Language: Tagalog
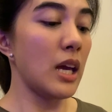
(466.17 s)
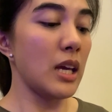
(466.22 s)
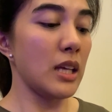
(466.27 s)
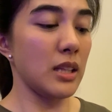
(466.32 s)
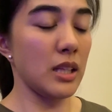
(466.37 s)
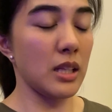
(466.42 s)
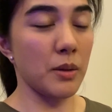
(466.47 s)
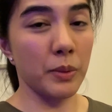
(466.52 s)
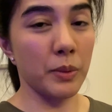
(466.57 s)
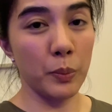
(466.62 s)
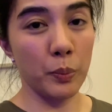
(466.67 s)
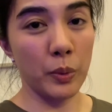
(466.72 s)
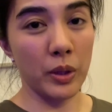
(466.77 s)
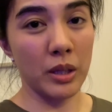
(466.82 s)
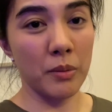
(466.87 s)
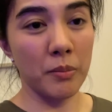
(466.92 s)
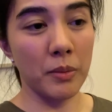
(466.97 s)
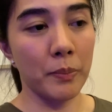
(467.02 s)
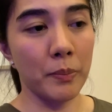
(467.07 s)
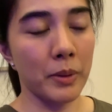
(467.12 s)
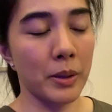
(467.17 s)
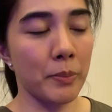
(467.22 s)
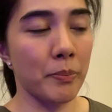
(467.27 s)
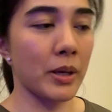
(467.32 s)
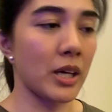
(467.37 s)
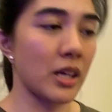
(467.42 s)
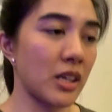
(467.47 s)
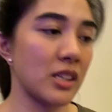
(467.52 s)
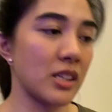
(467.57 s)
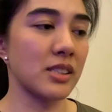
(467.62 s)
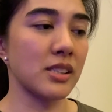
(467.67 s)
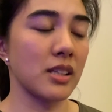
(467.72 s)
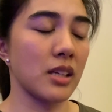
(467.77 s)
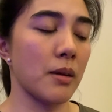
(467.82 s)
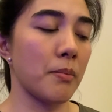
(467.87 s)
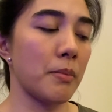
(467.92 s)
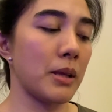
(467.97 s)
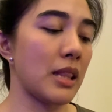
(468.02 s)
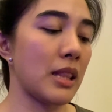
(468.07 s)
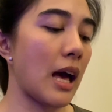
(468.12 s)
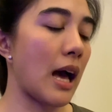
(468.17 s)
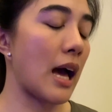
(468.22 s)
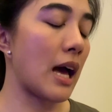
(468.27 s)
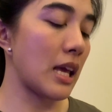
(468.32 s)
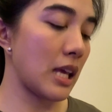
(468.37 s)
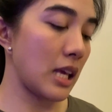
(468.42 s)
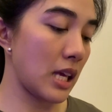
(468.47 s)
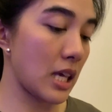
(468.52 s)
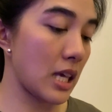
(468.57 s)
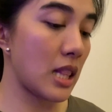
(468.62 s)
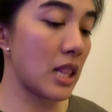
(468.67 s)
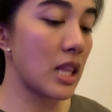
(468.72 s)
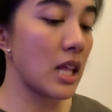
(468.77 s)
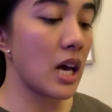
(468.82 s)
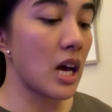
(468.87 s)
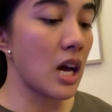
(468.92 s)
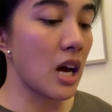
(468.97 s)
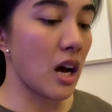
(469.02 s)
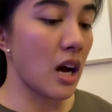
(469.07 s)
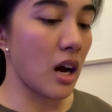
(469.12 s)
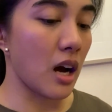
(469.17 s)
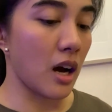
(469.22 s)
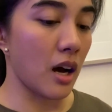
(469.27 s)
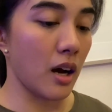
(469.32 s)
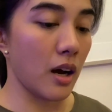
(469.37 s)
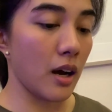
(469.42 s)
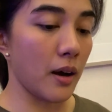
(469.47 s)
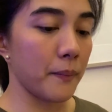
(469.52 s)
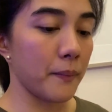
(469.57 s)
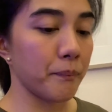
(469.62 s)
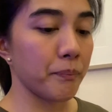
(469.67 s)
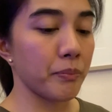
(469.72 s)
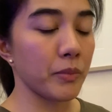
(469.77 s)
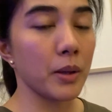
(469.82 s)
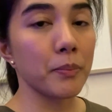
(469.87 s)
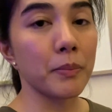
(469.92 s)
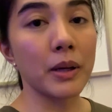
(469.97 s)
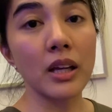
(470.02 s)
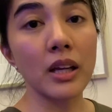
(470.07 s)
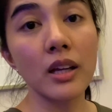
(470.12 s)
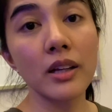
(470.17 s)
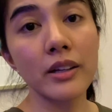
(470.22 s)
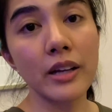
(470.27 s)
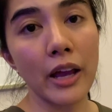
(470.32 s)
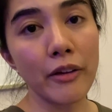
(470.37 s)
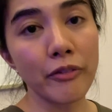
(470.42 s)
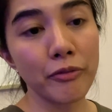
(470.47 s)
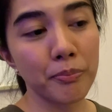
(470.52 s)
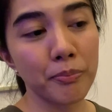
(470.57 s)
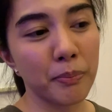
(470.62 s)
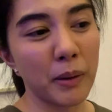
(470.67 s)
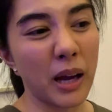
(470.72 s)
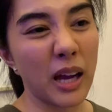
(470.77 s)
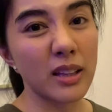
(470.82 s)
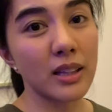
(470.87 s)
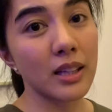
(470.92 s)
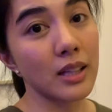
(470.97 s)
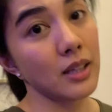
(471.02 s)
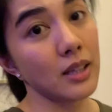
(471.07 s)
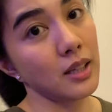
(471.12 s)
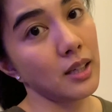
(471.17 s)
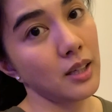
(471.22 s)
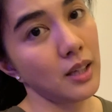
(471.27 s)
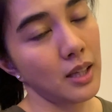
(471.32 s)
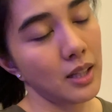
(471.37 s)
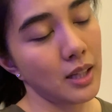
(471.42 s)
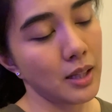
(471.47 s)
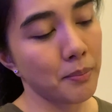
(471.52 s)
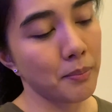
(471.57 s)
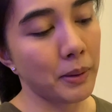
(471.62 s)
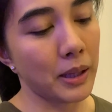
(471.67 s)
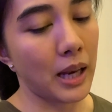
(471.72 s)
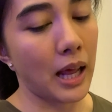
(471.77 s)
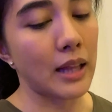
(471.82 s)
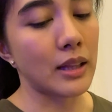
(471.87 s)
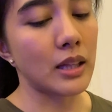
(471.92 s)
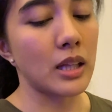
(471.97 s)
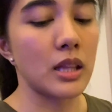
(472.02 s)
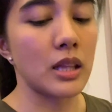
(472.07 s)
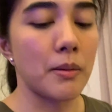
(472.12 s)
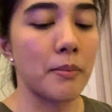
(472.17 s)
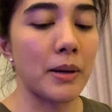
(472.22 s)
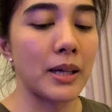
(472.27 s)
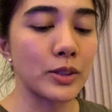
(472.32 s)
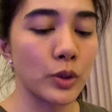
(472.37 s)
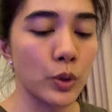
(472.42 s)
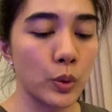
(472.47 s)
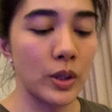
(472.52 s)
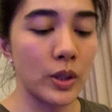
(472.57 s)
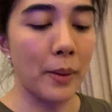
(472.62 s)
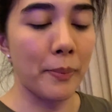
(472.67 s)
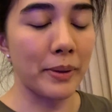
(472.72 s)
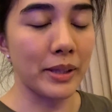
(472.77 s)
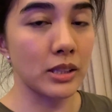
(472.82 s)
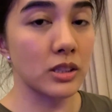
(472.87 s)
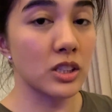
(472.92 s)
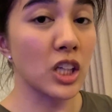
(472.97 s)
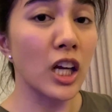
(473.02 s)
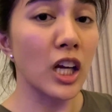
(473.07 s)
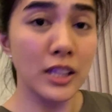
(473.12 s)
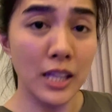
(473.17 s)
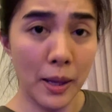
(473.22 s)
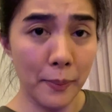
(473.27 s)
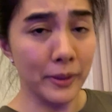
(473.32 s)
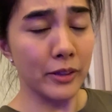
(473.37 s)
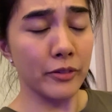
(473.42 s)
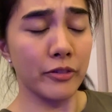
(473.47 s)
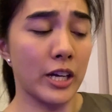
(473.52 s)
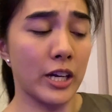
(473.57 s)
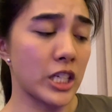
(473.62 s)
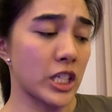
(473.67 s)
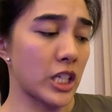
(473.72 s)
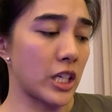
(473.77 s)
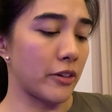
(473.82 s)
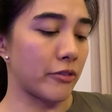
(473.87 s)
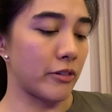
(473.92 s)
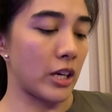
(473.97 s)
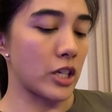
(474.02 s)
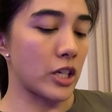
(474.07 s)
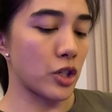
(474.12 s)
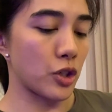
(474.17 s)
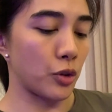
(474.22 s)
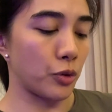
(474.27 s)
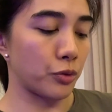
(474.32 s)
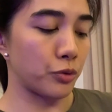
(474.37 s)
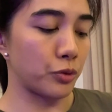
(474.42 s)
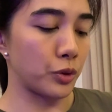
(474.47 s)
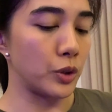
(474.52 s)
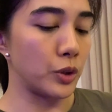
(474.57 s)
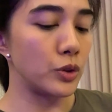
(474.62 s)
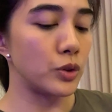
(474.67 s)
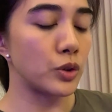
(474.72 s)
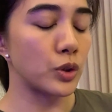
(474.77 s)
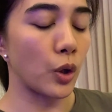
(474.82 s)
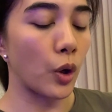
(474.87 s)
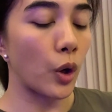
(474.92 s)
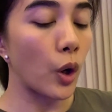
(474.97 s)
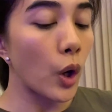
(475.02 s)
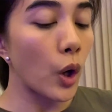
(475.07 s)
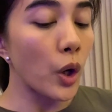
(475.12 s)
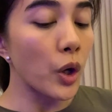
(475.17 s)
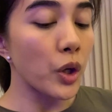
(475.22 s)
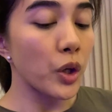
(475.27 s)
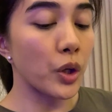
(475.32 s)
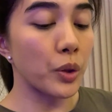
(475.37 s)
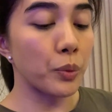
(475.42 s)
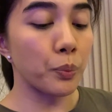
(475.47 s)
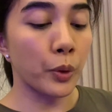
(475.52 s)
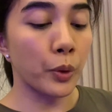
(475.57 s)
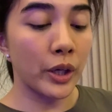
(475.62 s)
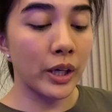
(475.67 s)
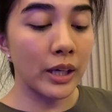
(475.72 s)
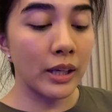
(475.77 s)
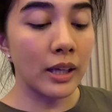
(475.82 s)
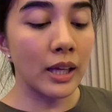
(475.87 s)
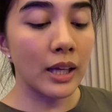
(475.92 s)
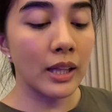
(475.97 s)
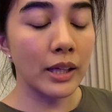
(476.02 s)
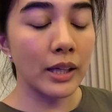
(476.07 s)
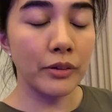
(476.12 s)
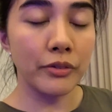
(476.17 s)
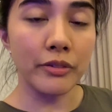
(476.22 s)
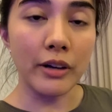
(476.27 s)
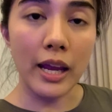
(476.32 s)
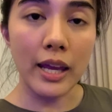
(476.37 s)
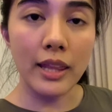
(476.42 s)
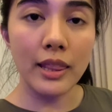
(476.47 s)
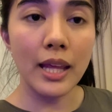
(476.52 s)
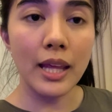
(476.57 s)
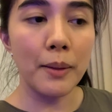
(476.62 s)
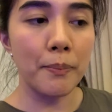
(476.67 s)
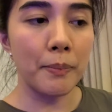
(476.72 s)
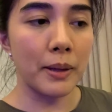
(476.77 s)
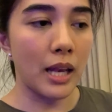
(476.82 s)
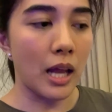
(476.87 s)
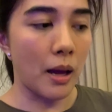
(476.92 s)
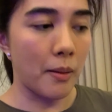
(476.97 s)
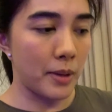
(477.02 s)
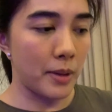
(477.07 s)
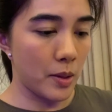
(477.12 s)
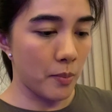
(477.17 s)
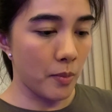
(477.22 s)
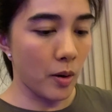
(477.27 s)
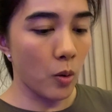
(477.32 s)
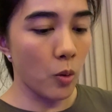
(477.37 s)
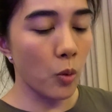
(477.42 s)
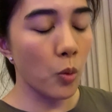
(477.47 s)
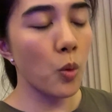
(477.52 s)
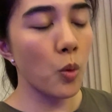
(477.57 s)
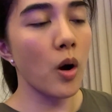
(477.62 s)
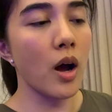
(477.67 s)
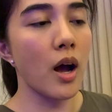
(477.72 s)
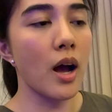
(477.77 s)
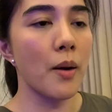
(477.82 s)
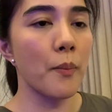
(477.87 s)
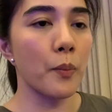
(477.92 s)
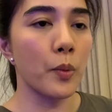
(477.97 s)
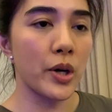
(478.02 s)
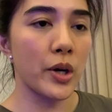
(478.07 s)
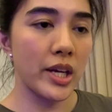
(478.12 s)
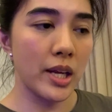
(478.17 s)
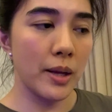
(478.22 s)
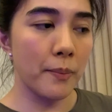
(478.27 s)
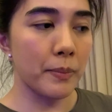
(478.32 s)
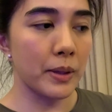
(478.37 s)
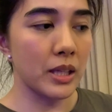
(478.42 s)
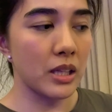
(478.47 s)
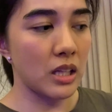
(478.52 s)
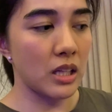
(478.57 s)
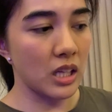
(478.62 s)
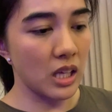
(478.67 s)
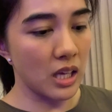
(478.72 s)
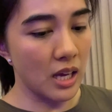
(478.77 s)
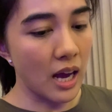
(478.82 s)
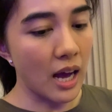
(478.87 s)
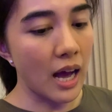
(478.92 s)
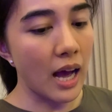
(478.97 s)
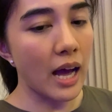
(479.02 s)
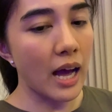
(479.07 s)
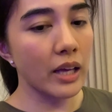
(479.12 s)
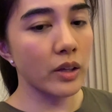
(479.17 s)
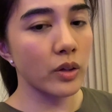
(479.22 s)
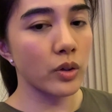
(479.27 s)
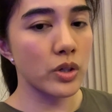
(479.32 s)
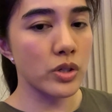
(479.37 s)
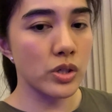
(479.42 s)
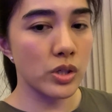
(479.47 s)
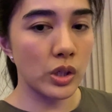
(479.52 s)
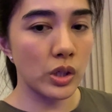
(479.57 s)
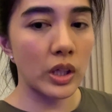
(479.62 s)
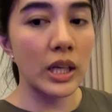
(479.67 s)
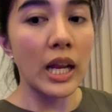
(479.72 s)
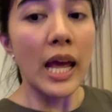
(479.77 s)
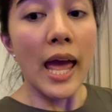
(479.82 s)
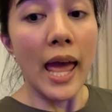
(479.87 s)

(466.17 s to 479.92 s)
Hindi naman pwede ma-prepare na sa gabi dahil um, pag i-ref pa, edi eh, init pa natin, di ba So, dapat, tsaka dapat fresh na fresh yung food. So, yun, morning ng Friday pa namin makukuha. Morning pa din iaayos. Yun.